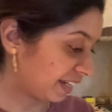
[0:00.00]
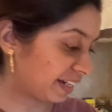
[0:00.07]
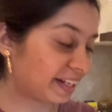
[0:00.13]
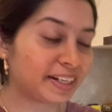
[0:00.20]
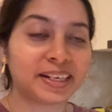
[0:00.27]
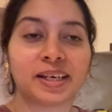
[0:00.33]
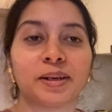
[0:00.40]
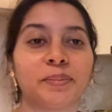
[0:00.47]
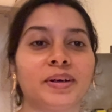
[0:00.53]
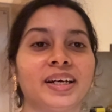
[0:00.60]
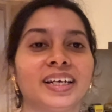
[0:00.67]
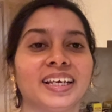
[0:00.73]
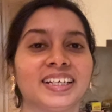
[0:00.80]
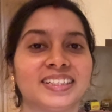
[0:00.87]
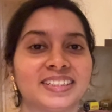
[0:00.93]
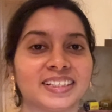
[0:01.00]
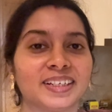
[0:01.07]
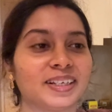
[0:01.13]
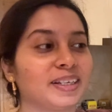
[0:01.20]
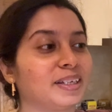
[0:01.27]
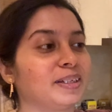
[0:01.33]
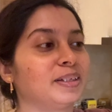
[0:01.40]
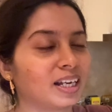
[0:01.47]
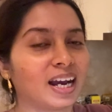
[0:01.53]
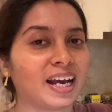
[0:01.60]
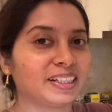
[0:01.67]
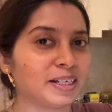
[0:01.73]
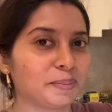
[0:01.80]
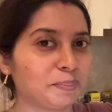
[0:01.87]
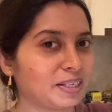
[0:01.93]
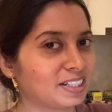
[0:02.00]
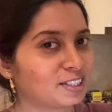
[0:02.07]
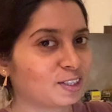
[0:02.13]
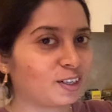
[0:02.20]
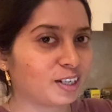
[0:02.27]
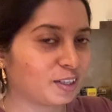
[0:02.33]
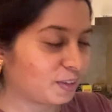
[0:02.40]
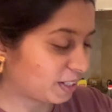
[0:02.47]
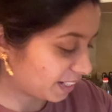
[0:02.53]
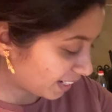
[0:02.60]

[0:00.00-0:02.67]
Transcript: এখানে আমার এই যে আদা পেস্ট করা হয়ে